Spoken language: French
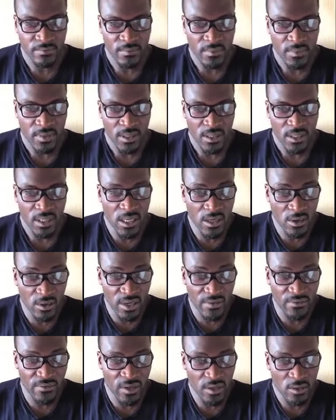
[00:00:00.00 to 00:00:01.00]
Il est en
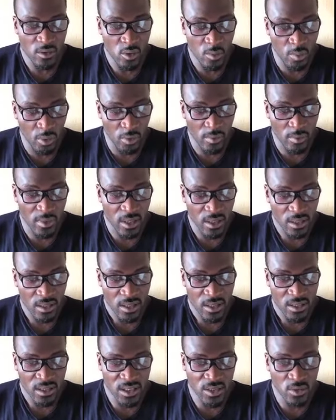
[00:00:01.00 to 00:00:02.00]
effet le premier,
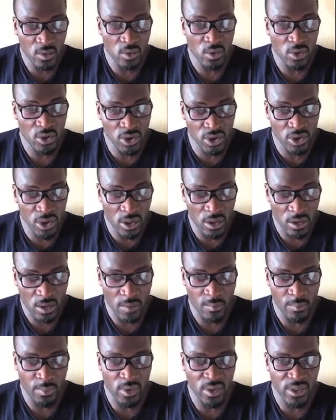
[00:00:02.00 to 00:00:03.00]
sinon le seul homme
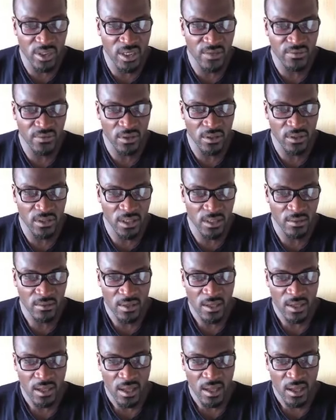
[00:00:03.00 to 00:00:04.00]
politique français
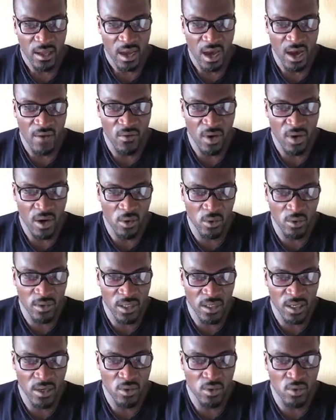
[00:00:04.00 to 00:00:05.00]
à avoir condamné le
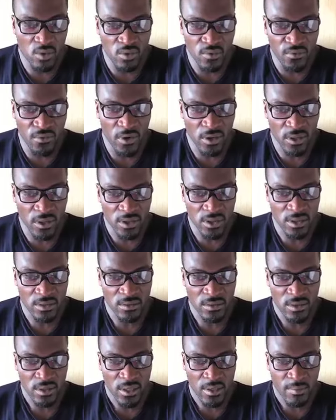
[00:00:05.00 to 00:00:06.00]
coup de force
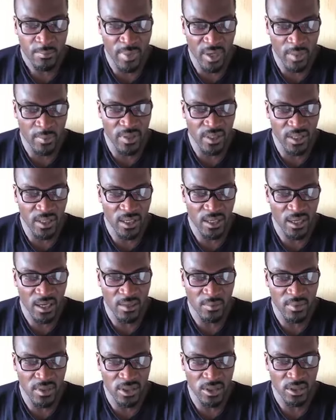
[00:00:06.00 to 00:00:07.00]
perpétré à
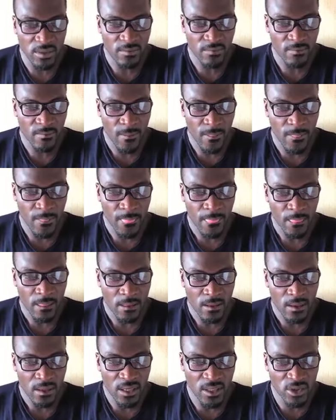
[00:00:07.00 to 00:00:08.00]
Abidjan.
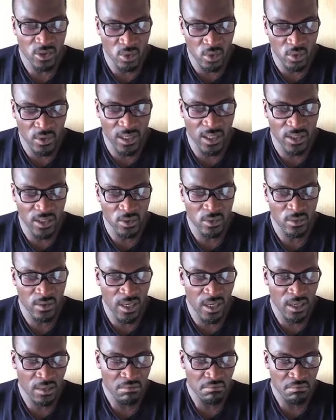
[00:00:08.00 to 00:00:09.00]
La seconde raison
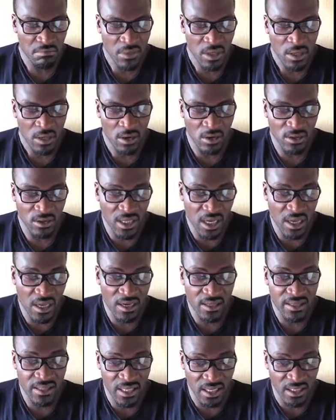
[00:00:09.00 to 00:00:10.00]
est, quant à elle,
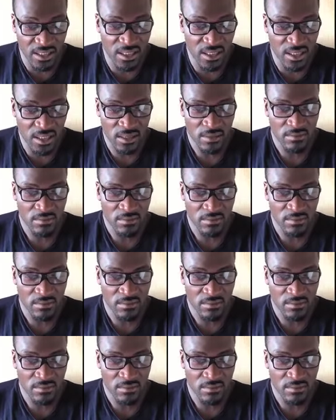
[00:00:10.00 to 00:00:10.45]
tactique,